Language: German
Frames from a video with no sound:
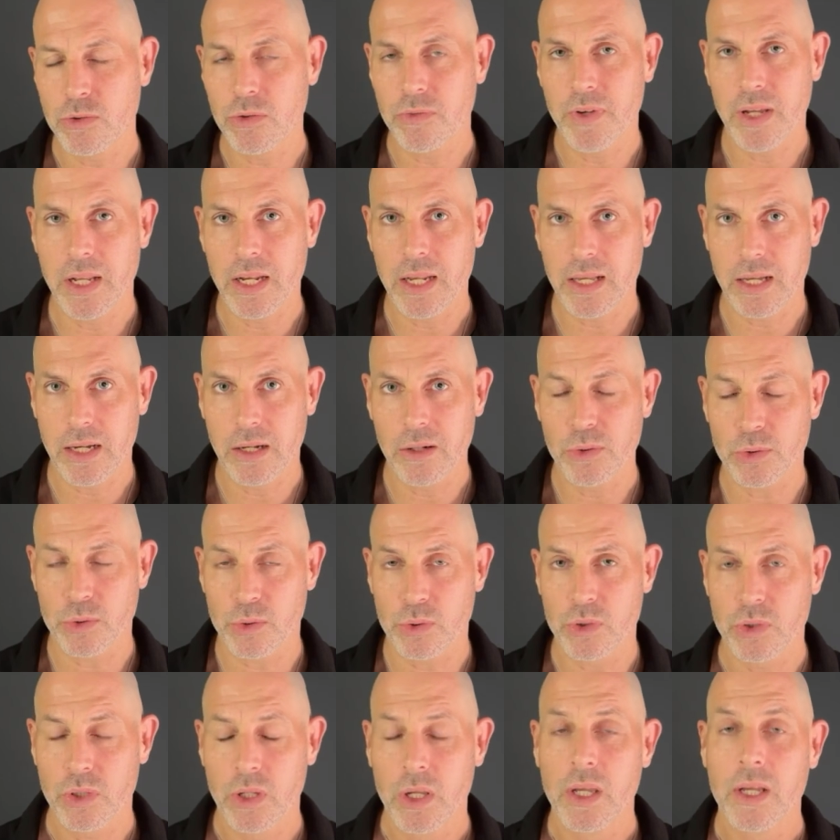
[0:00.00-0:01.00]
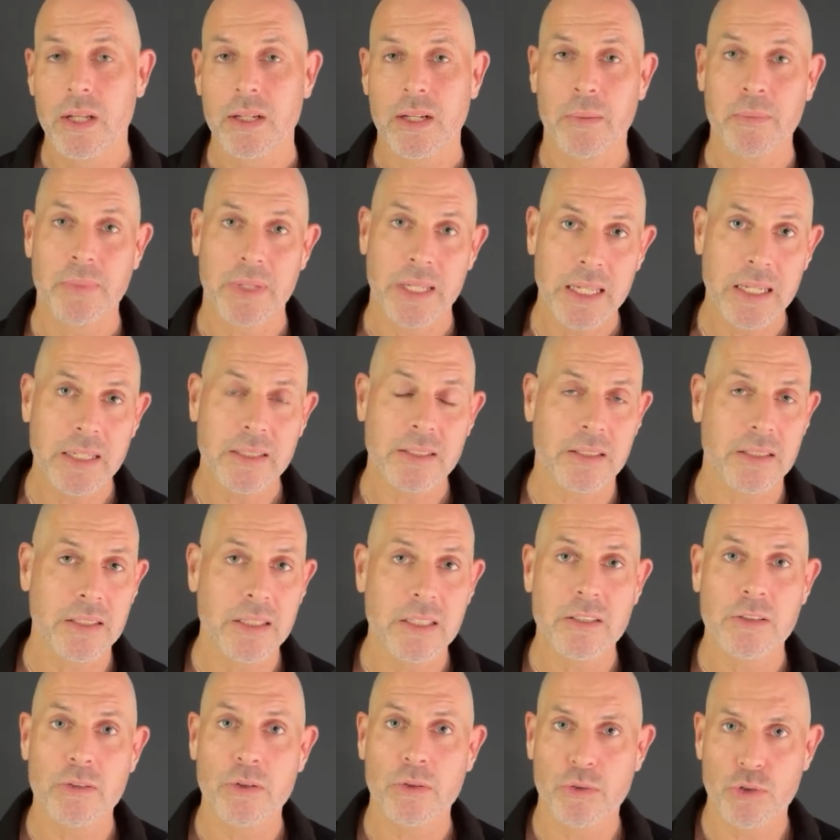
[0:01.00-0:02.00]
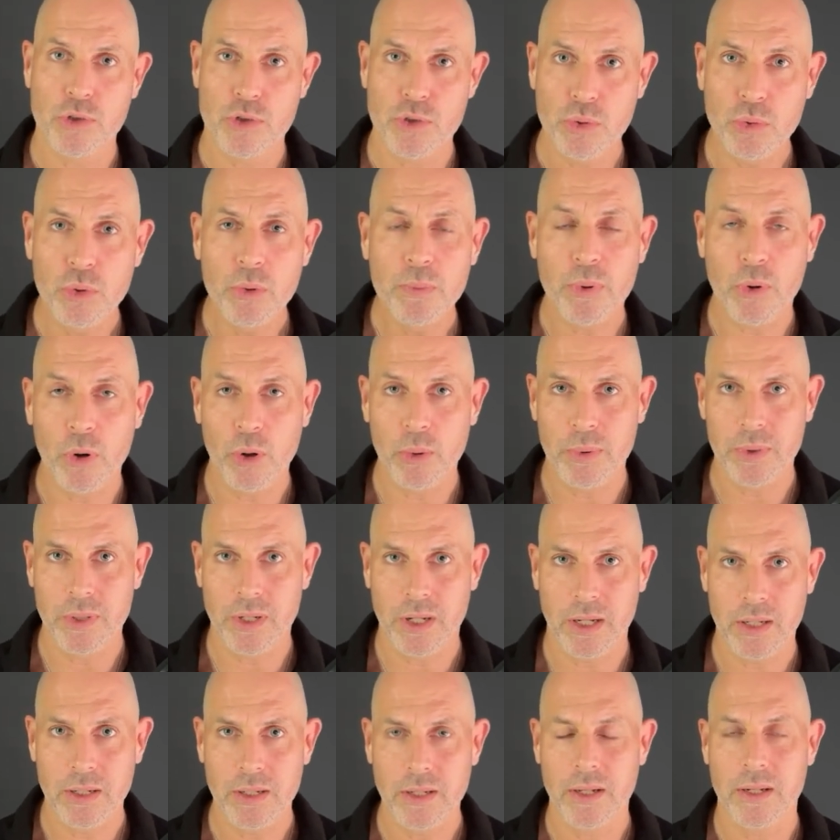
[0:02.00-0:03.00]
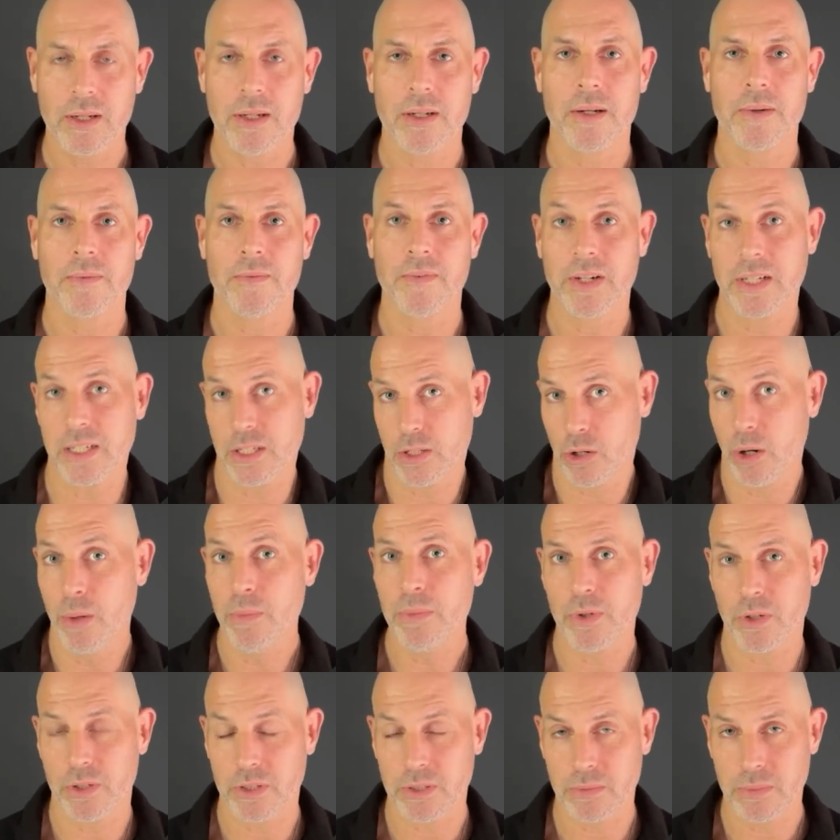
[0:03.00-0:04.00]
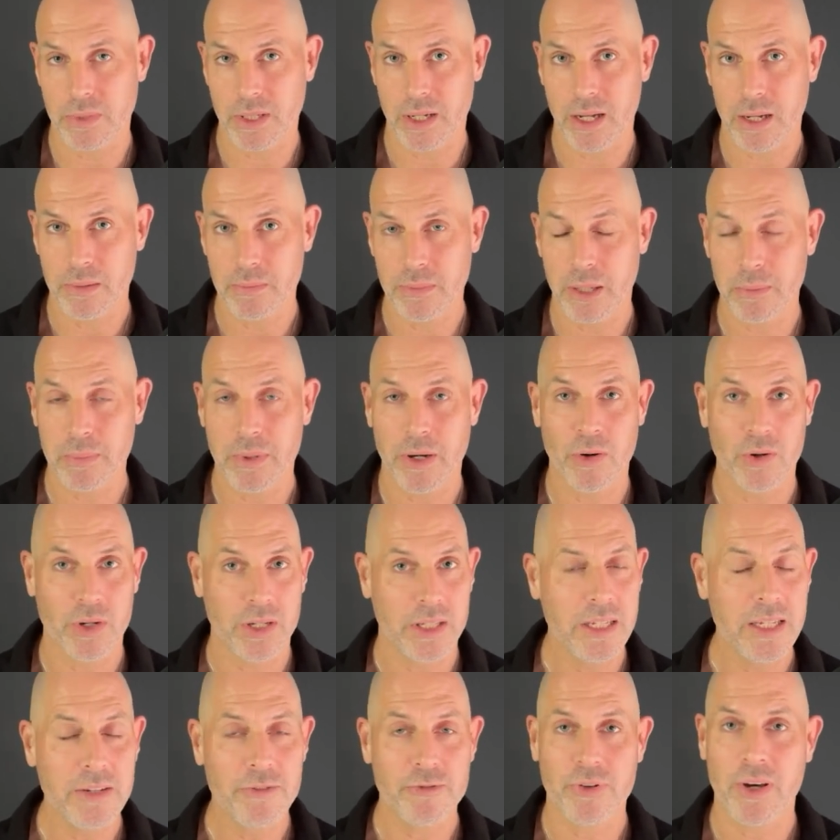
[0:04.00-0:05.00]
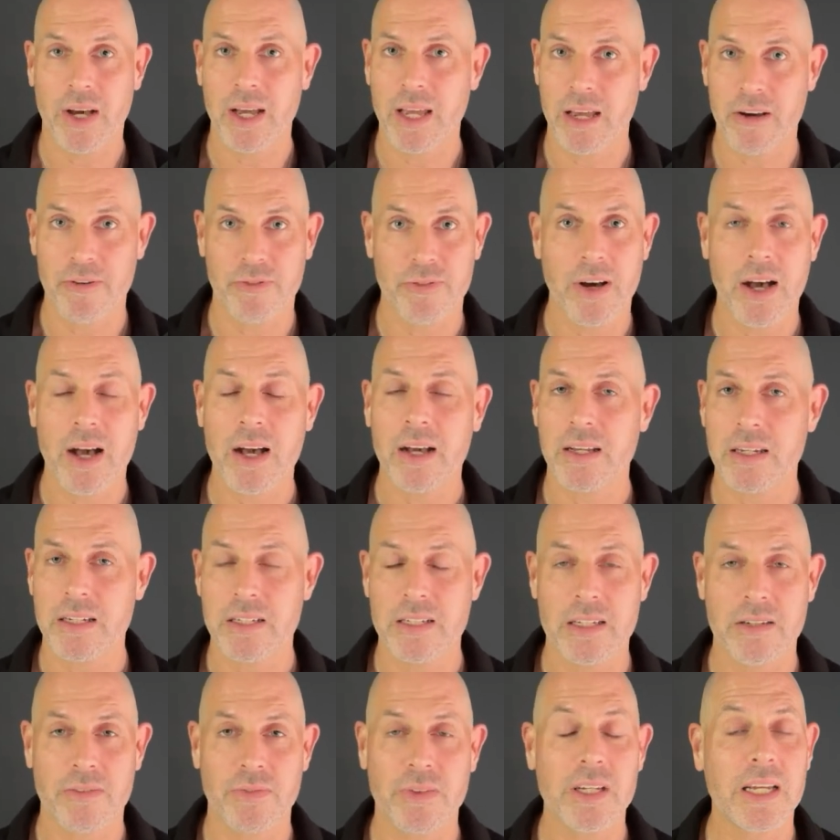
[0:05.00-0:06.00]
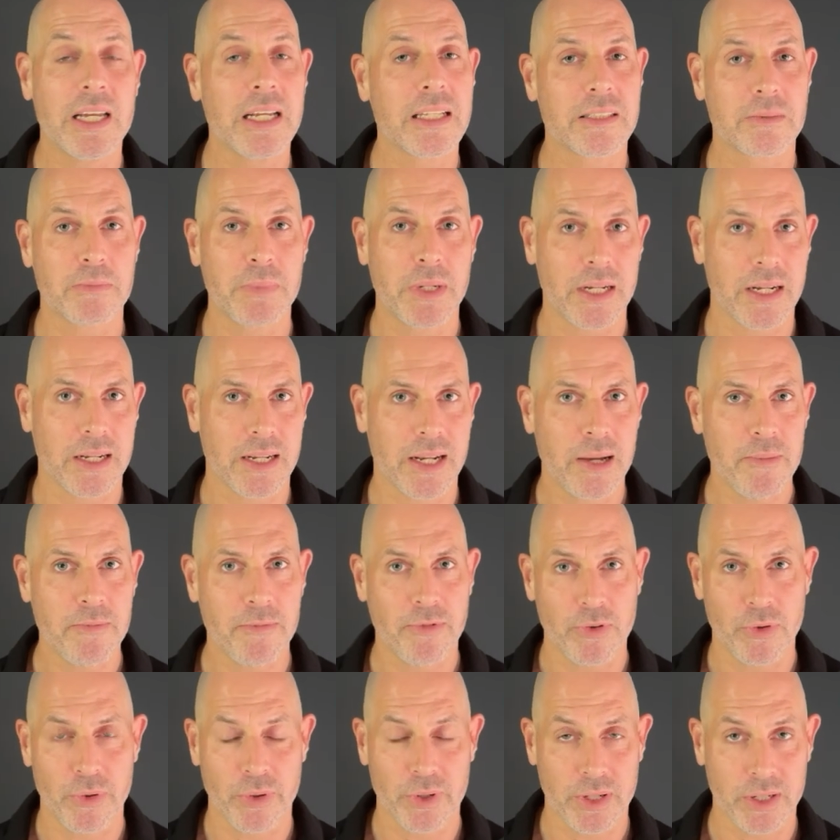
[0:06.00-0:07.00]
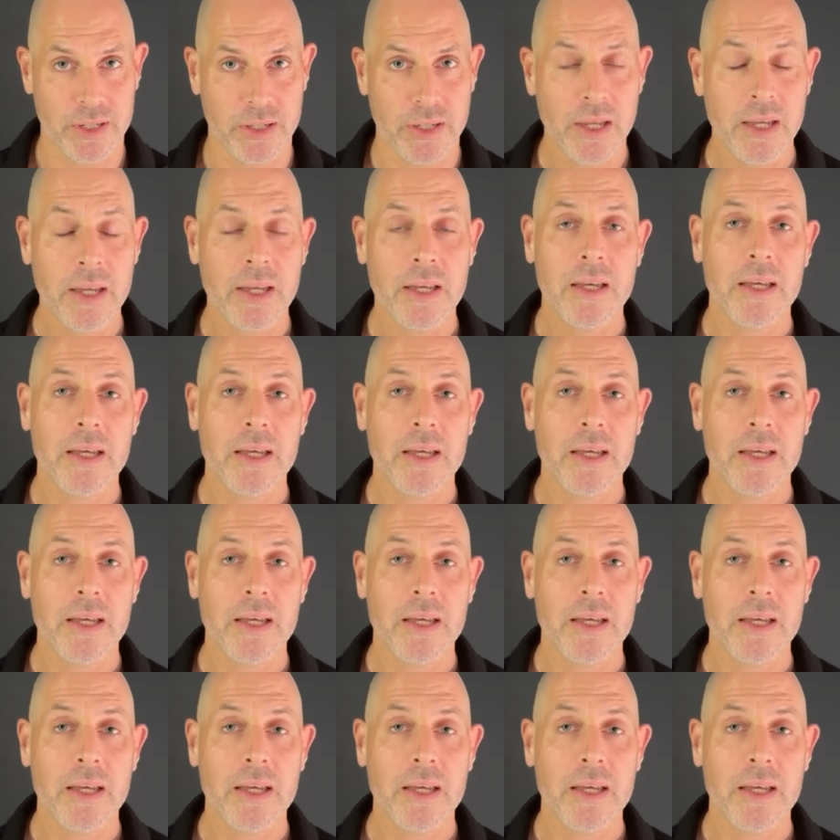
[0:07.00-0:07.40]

nur wenig aus. Am nächsten ist noch die Stuhlprobe dran, ähm, weil die kommt aus dem Darm, aber auch hier erfahre ich nicht, wie geht es meiner Darmflora.